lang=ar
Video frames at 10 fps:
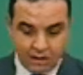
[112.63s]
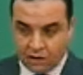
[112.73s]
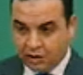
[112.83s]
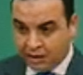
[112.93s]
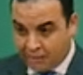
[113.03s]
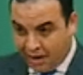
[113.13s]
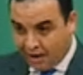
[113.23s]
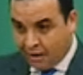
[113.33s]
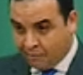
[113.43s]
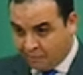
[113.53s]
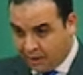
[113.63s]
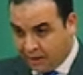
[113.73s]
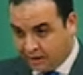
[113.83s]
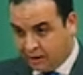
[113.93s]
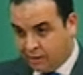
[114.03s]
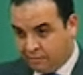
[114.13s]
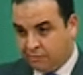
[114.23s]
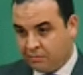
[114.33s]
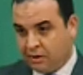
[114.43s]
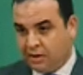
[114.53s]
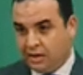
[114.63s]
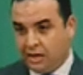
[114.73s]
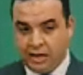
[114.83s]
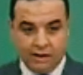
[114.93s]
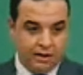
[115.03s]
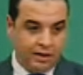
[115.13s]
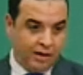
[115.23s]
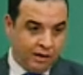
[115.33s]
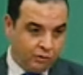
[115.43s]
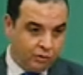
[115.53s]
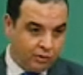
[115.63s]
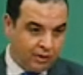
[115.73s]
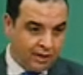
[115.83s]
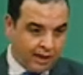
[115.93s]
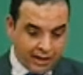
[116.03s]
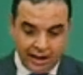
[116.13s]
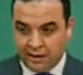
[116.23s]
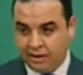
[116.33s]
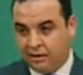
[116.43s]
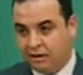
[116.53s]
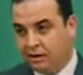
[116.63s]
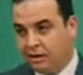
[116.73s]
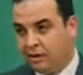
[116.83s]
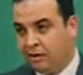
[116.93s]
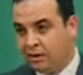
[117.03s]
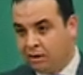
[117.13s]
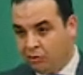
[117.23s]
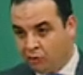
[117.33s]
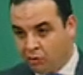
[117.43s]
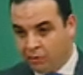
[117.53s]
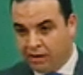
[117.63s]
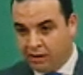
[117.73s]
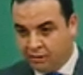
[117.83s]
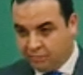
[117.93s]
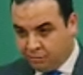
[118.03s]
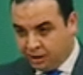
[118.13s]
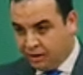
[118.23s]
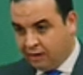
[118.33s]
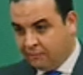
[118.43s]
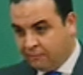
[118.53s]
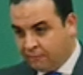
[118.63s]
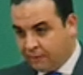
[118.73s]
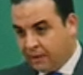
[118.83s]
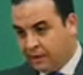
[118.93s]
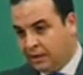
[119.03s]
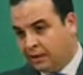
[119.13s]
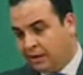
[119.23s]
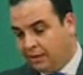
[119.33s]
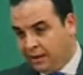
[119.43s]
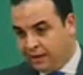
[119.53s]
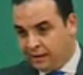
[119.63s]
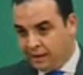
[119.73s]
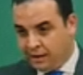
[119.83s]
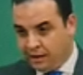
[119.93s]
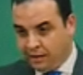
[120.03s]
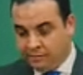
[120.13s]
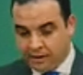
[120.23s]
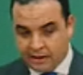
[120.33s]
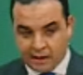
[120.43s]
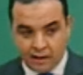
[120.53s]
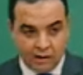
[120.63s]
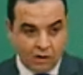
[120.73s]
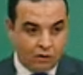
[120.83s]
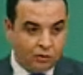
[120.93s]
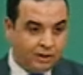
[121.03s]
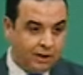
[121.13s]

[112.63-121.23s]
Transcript: 3.4 مليار درهم اللي إلى حدود الآن قامت الحكومة بدعم هذه المادة والدعم